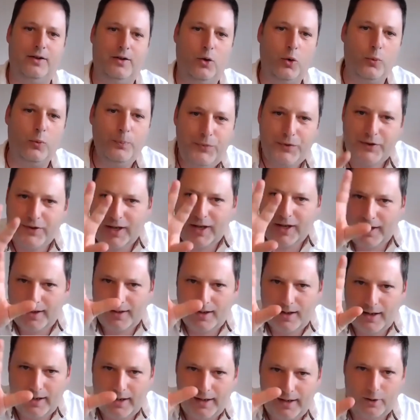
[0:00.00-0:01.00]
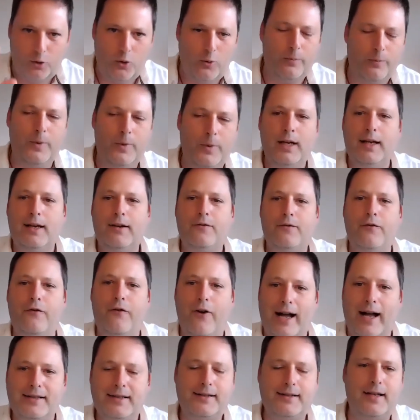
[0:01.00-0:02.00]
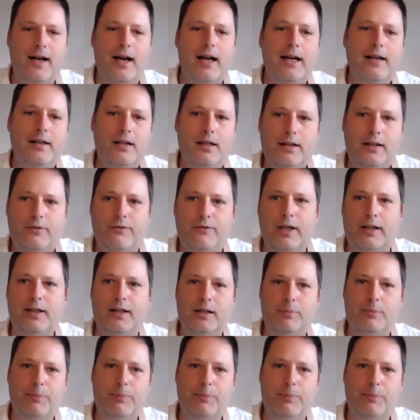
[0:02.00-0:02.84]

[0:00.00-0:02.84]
um Taylor herum, was da eigentlich wirklich